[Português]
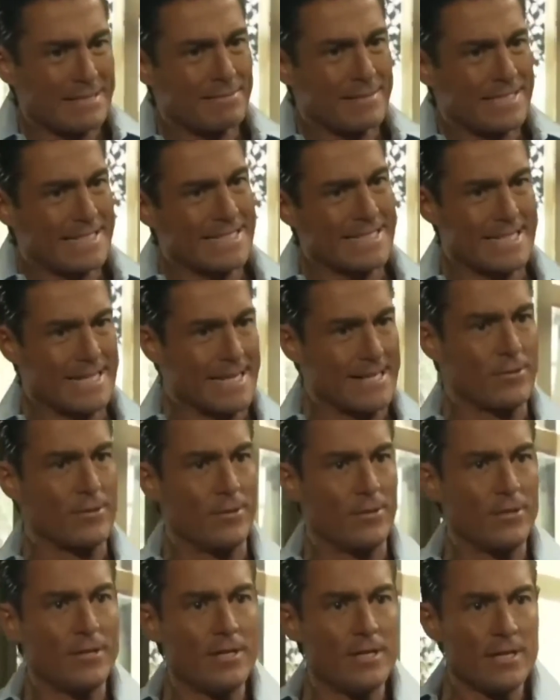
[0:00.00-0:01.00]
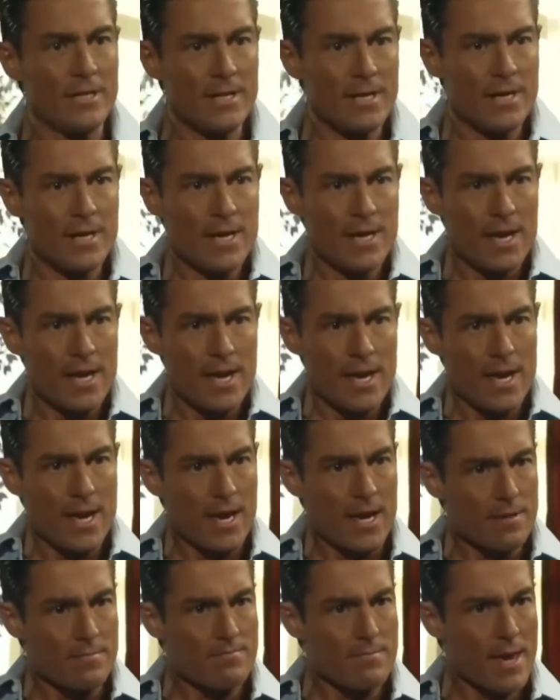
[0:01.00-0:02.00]
e a é Bárbara é Greco,
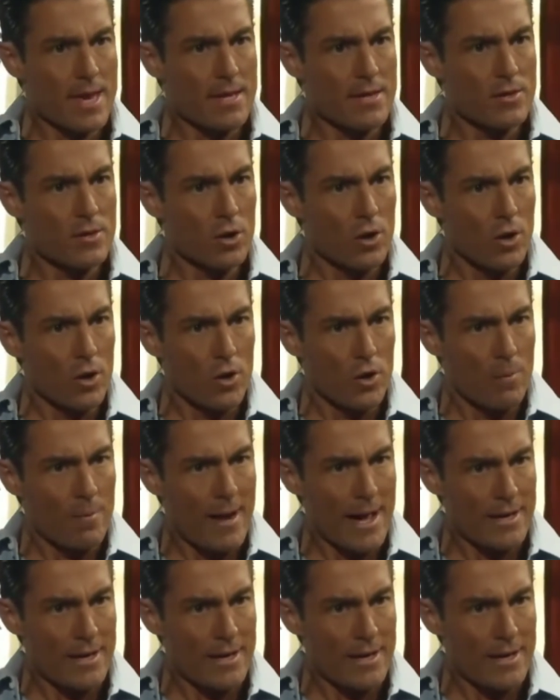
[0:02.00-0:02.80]
em menor ou